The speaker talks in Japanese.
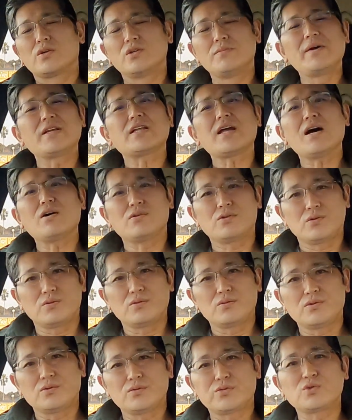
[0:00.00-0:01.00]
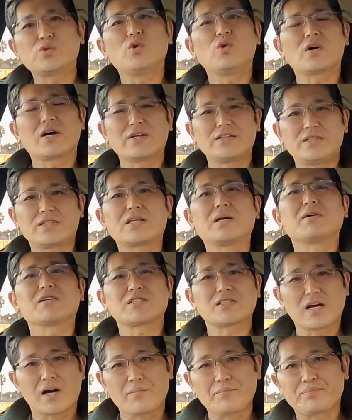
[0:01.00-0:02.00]
夢タウン、福岡に行ってま
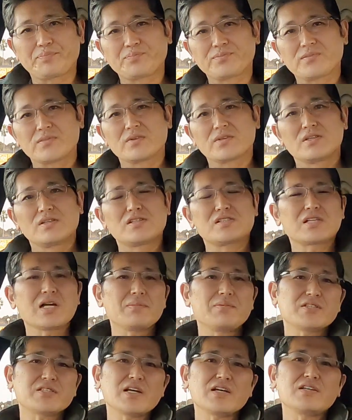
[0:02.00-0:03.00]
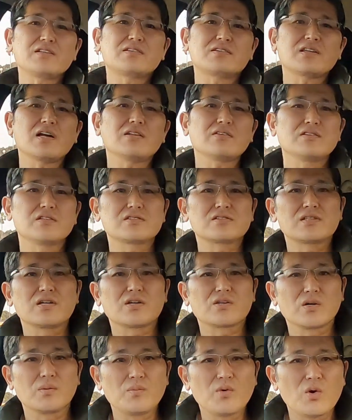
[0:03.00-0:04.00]
した。久々行ったんですけ
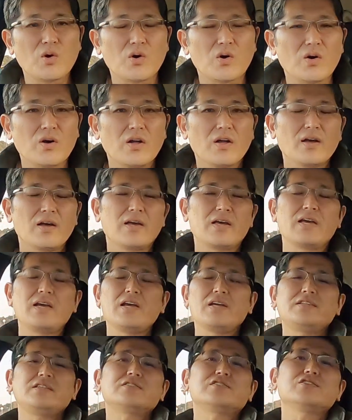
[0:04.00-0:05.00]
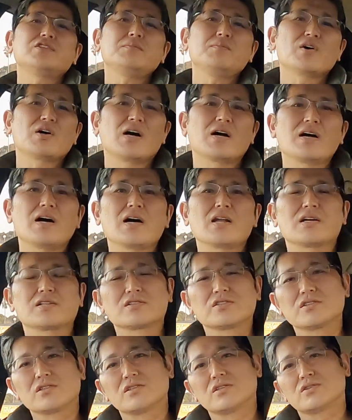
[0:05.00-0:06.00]
れども、平日にもかかわら
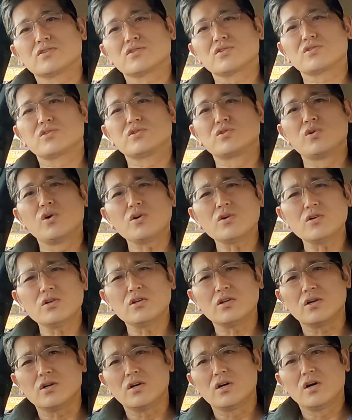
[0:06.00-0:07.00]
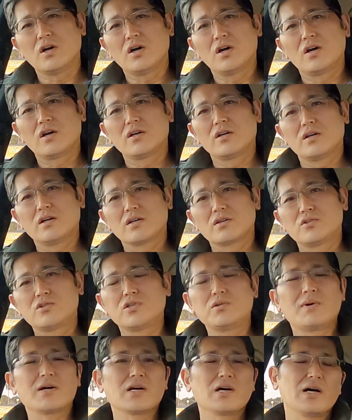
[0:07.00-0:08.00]
ず、すごく、
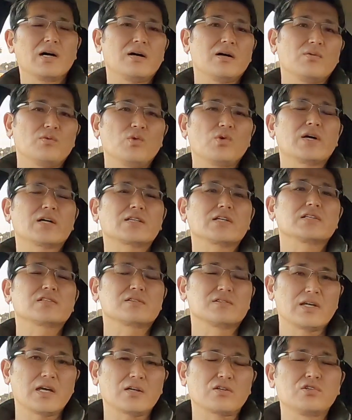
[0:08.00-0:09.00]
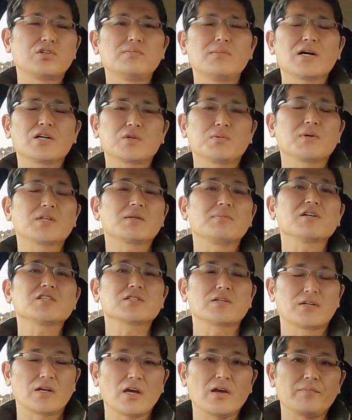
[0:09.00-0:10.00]
車が多かったですね。車が止まってまし
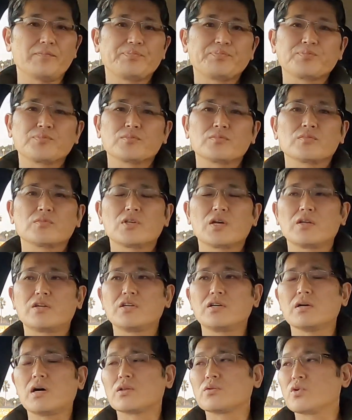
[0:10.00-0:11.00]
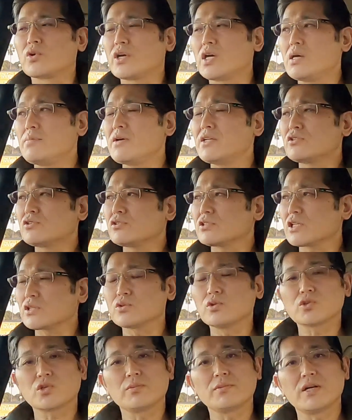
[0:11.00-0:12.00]
たね。で、平面駐車
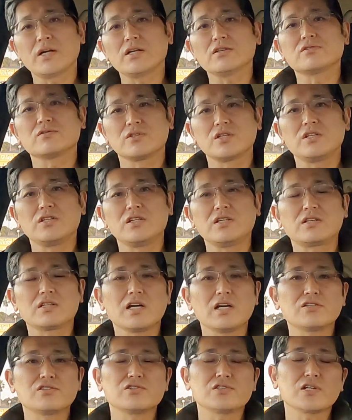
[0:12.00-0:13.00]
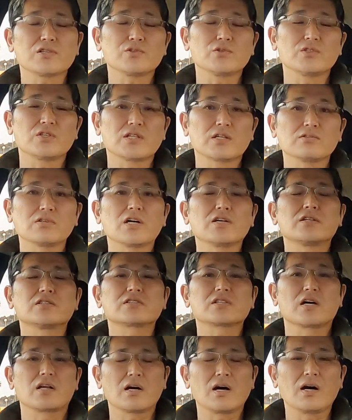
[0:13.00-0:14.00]
場を止められずに立体駐車場行ったぐらいで
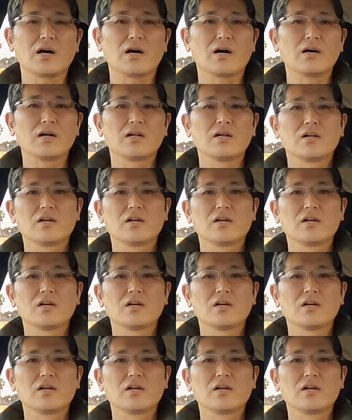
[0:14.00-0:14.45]
すから、